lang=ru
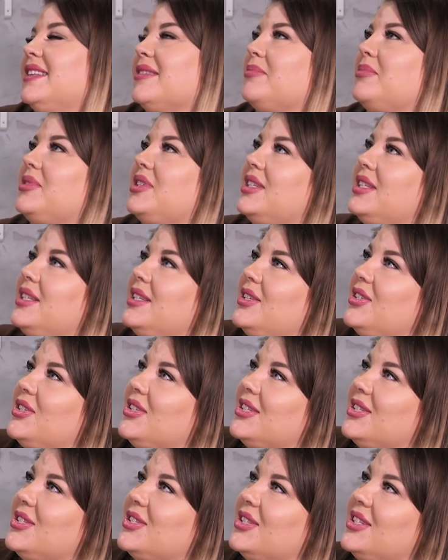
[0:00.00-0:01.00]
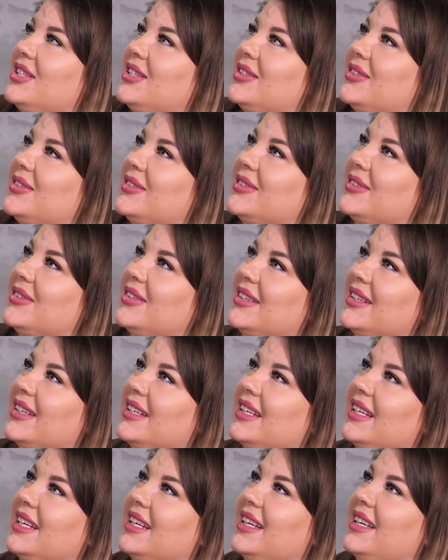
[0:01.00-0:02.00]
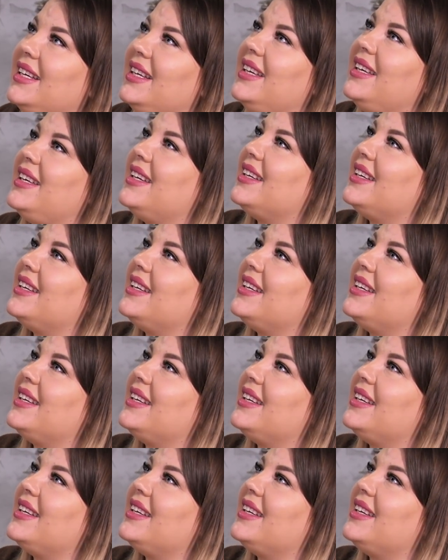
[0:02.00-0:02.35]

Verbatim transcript: там птички чирикают. И